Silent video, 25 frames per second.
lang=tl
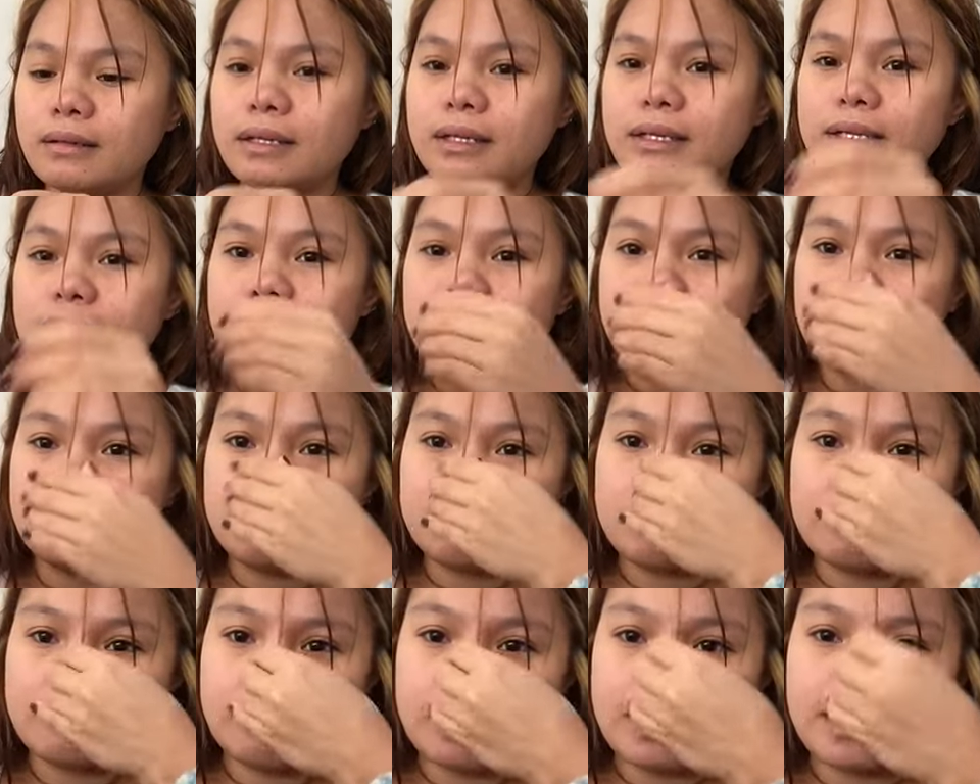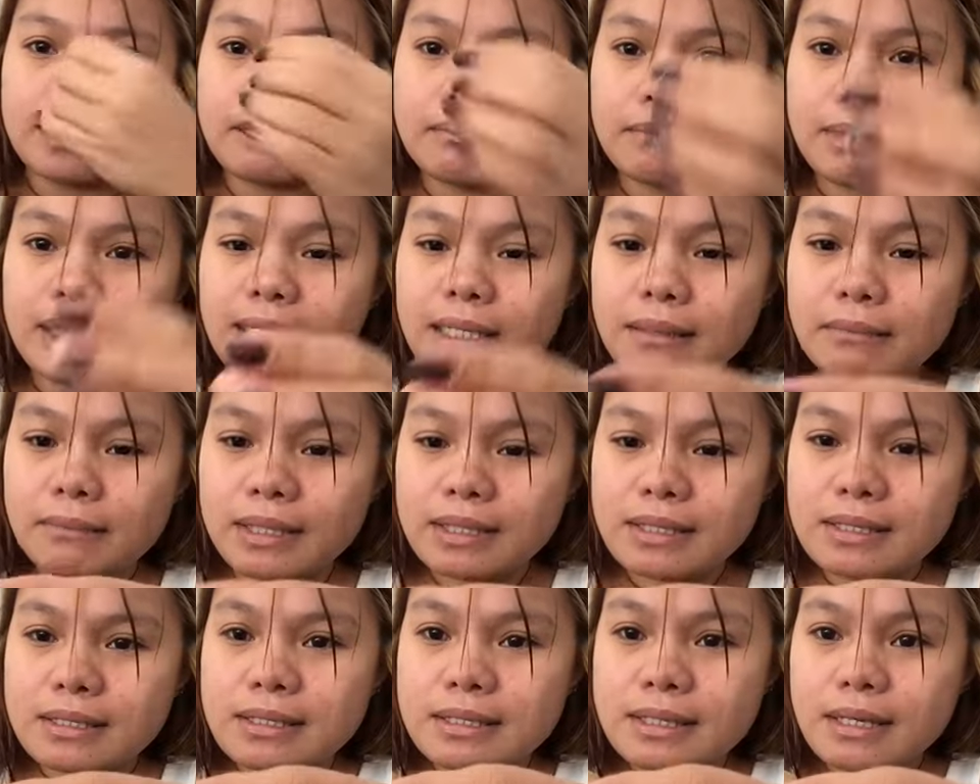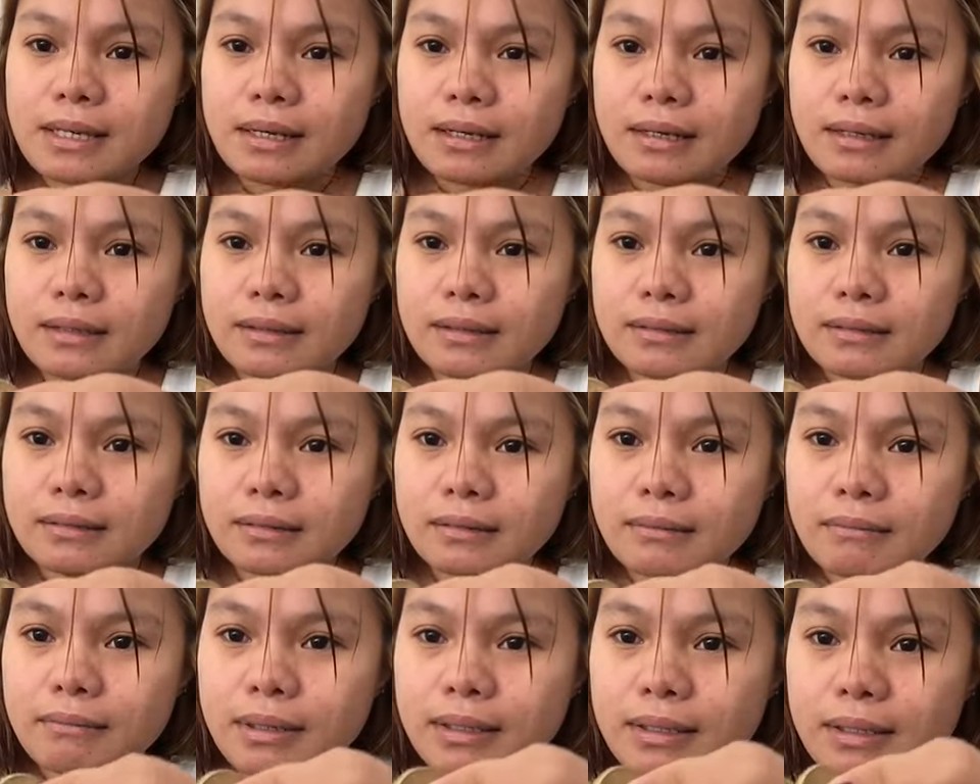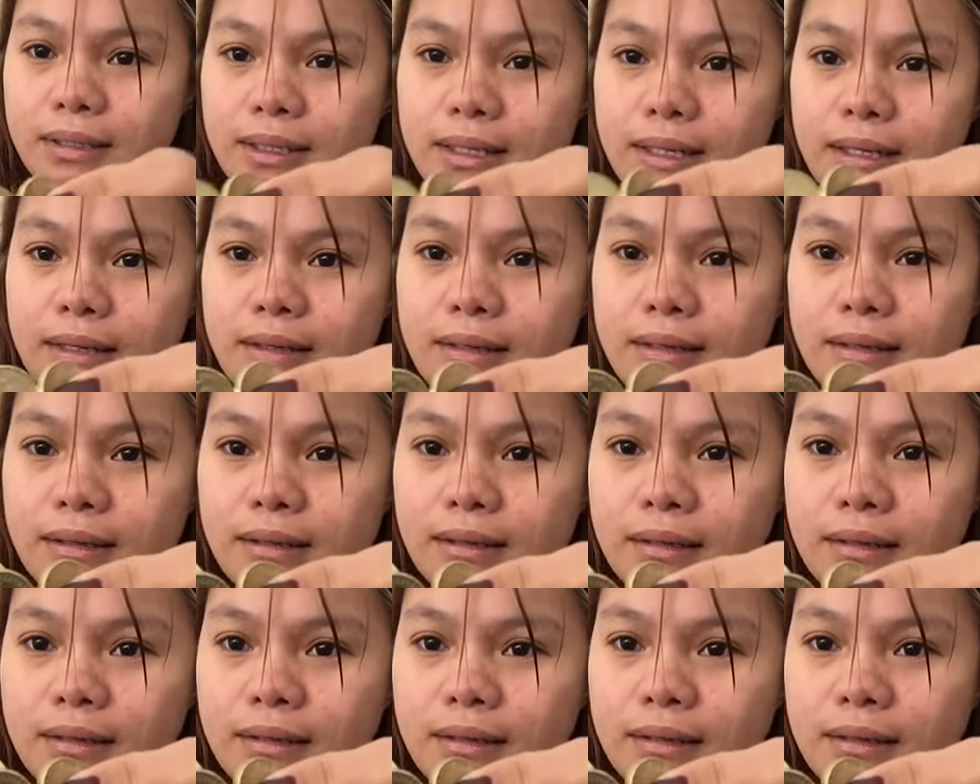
Ayan, may, may laman siyang barya.